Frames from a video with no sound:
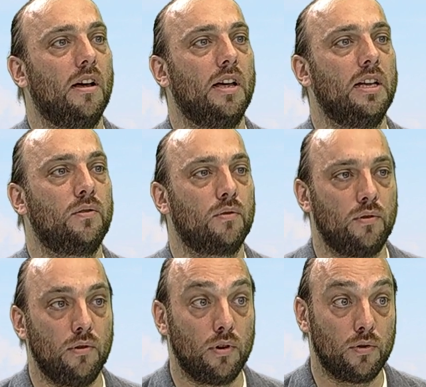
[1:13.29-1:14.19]
et
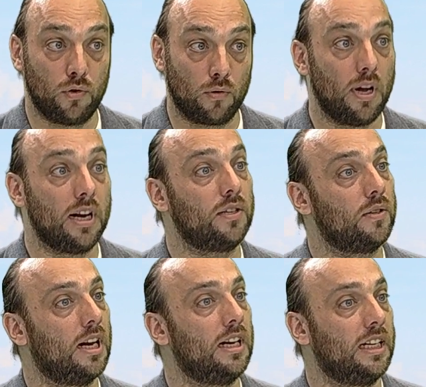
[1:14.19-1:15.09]
soutenu le tournoi
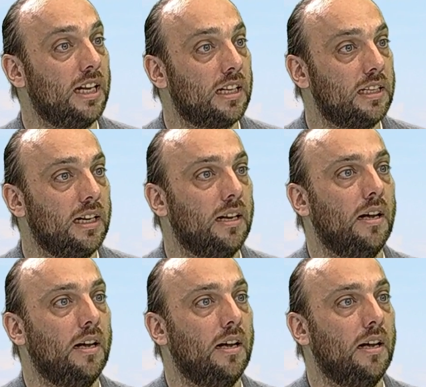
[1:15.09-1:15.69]
national des quartiers,